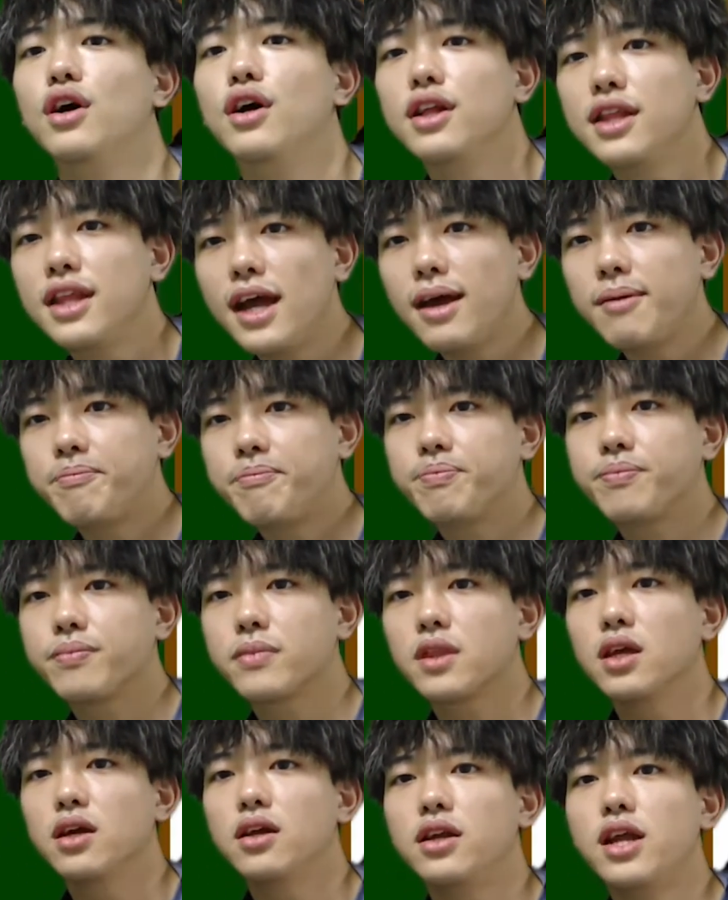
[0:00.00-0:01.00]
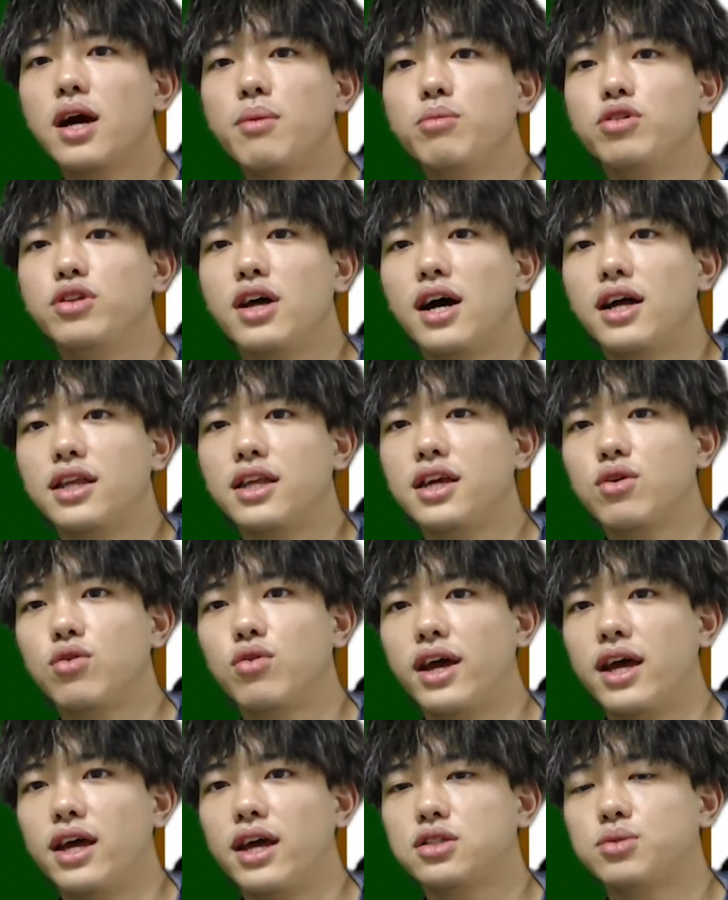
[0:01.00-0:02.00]
で、ラムダにこ
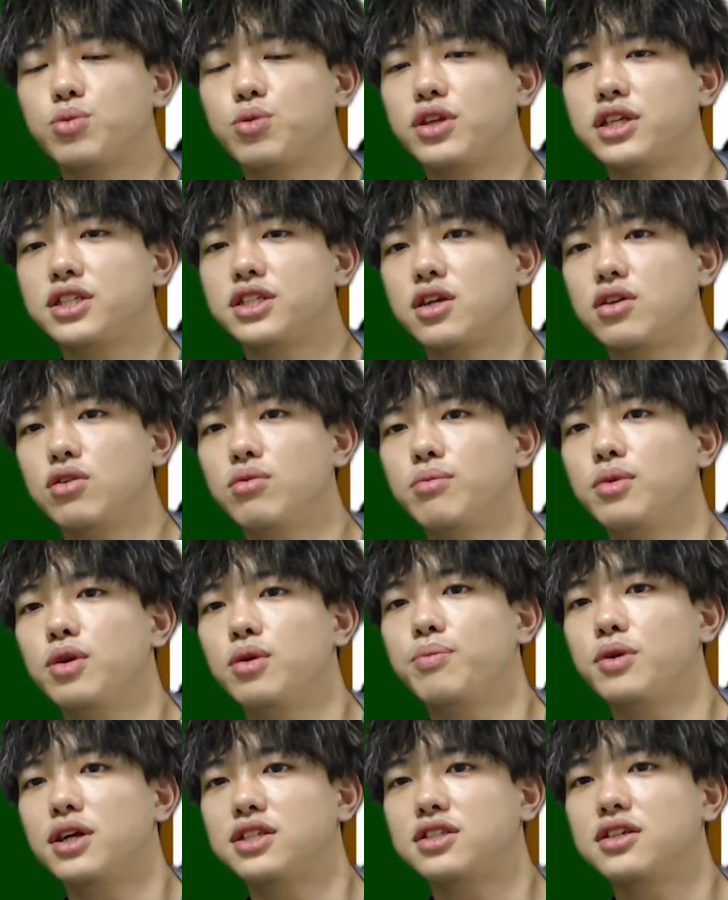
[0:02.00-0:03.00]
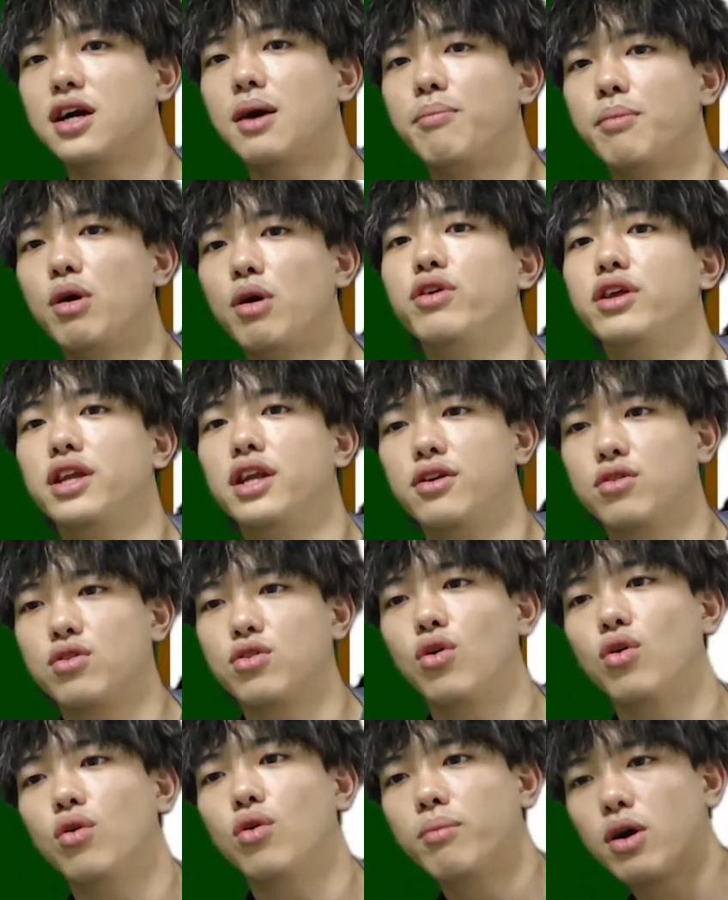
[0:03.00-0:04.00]
れエクスポネンシャルのミュプラスガンマを入れる
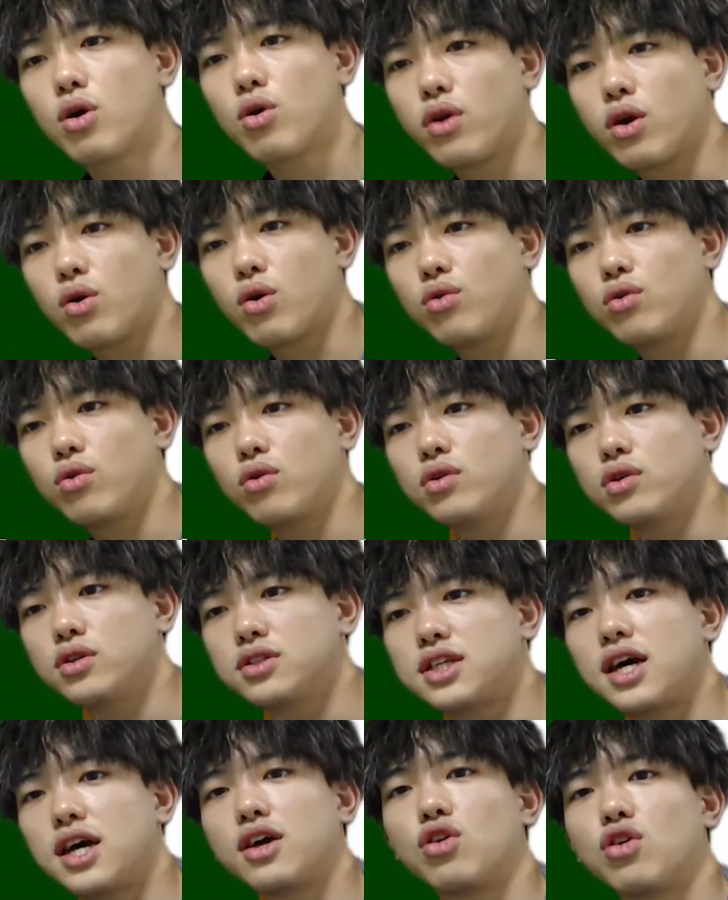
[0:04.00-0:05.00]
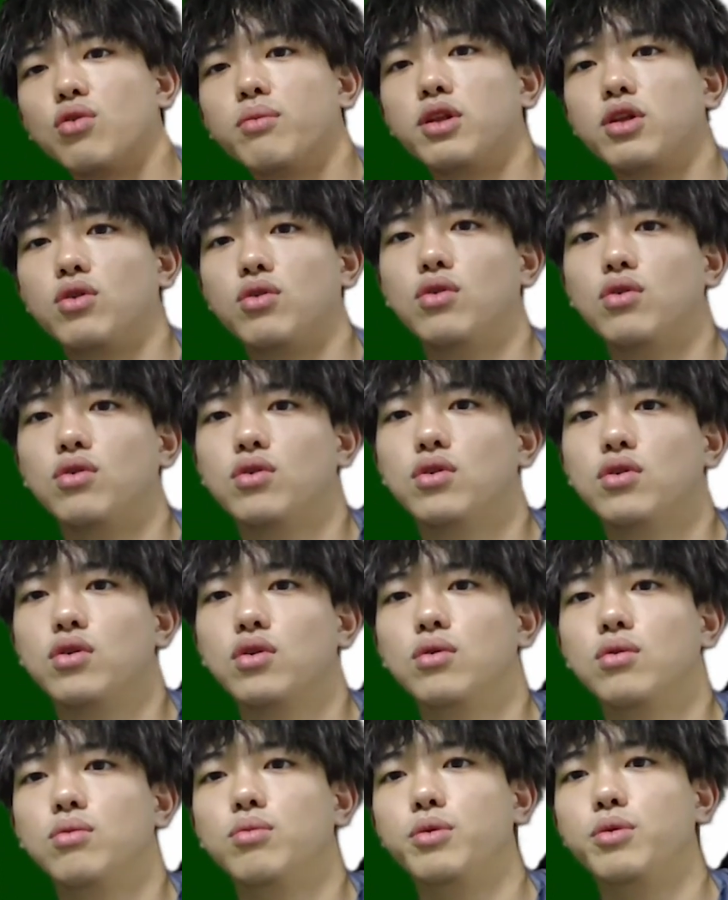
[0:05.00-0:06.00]
と。まあ、これこの3行目の
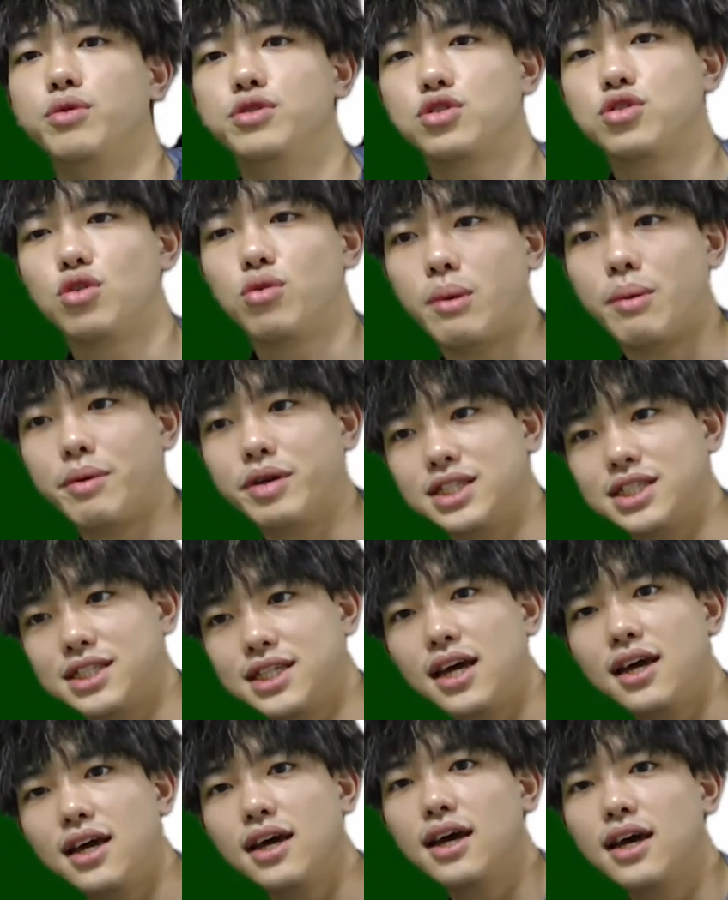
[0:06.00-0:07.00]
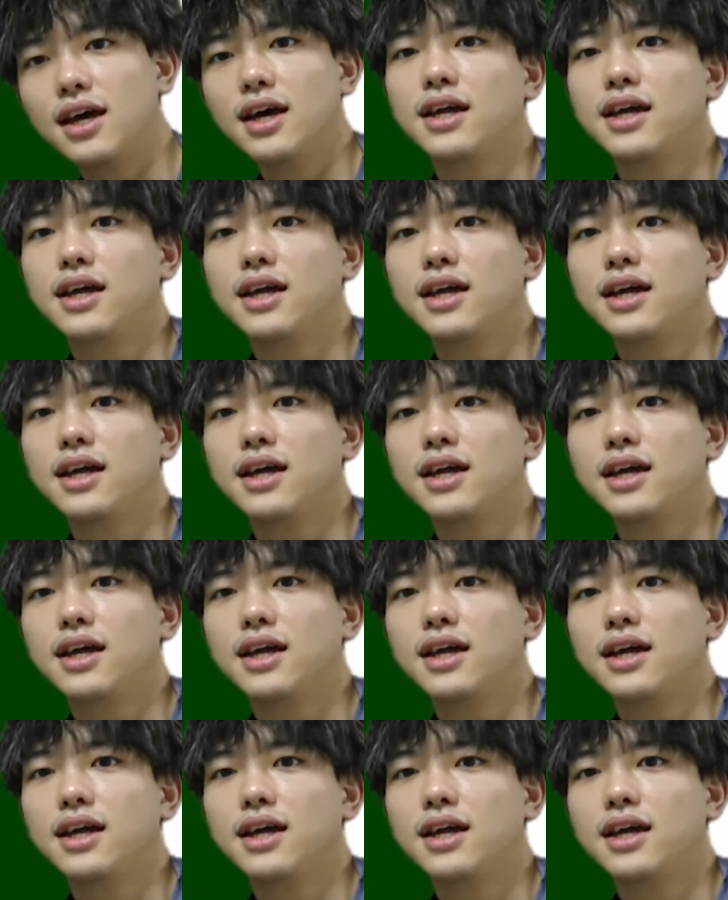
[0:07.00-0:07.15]
部分そのままですね。